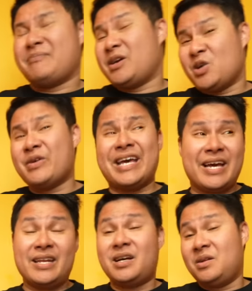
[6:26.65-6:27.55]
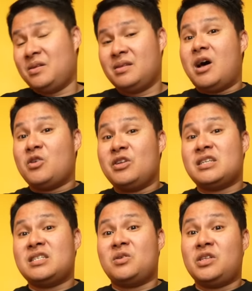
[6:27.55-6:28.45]
meron akong AI na ganun. Ako yung
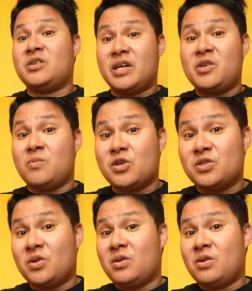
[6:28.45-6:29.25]
nagsasagot. Ako yung ganun yung boss ko.